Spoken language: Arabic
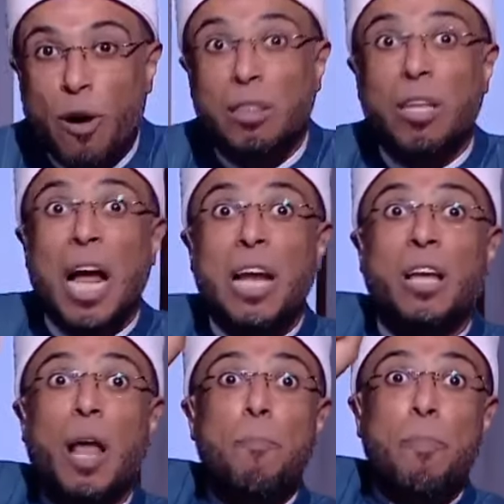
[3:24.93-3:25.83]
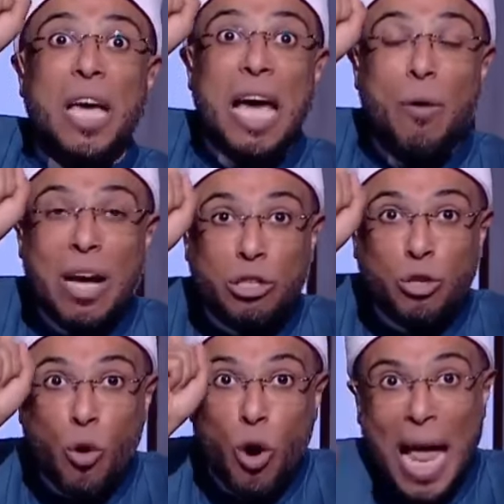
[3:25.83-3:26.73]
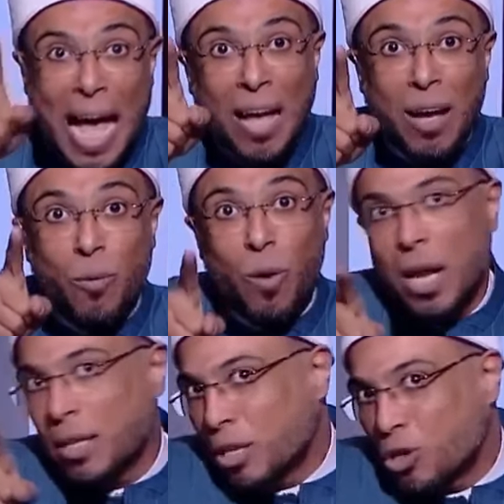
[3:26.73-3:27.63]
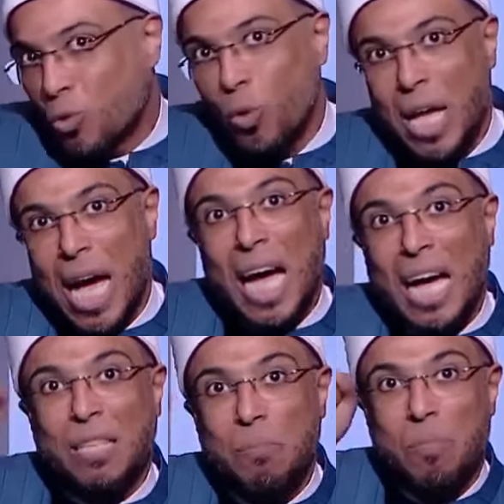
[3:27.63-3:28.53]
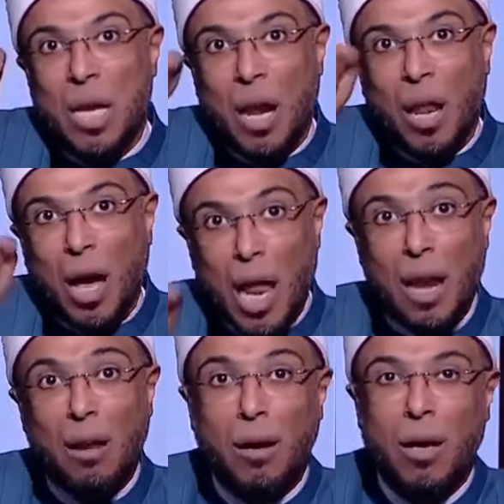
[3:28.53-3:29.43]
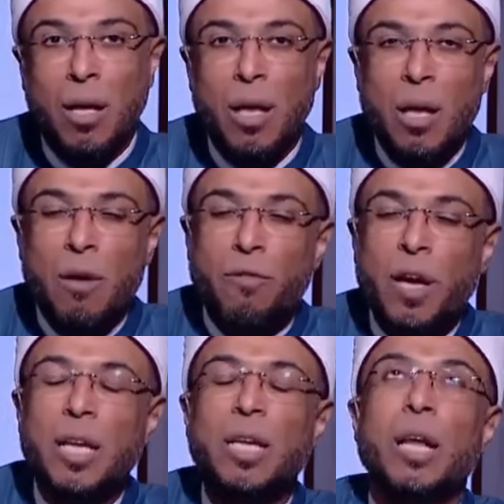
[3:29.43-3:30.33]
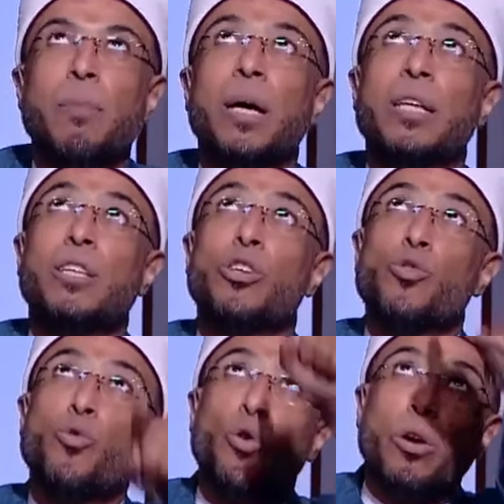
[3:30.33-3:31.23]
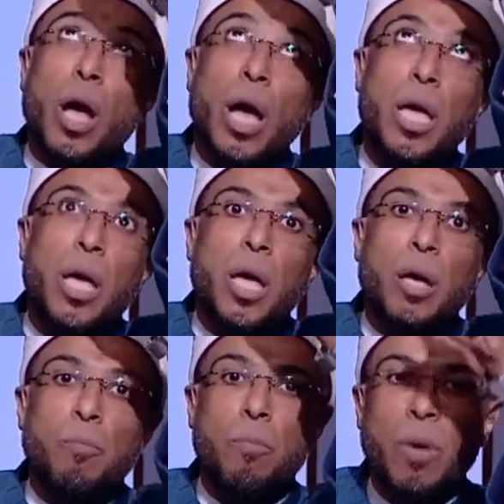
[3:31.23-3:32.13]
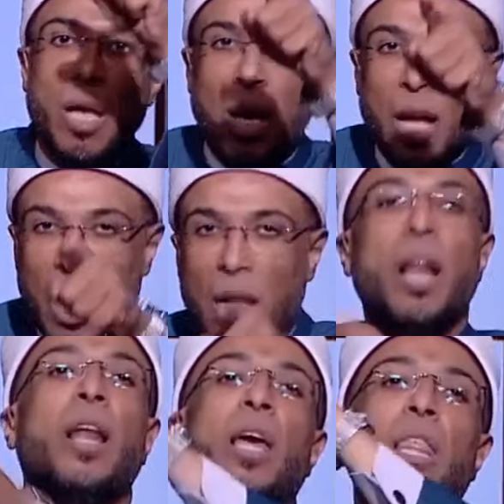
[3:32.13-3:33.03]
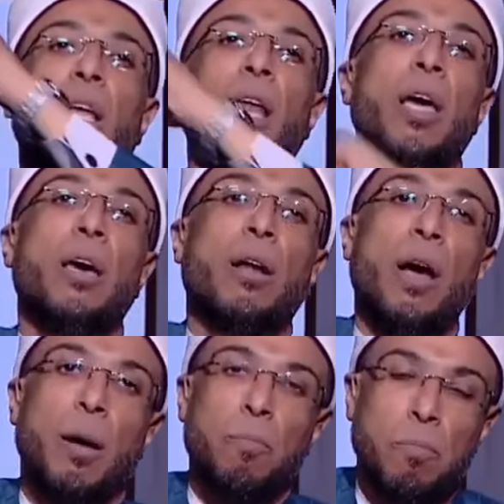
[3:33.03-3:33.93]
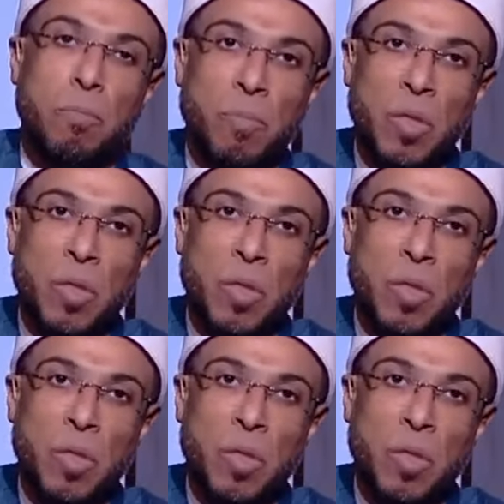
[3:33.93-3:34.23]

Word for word: فاضرع لربك واشكو له ولا تشكو لأحد من الخلق فإنما تشكو الرحيم إلى الذي لا يرحم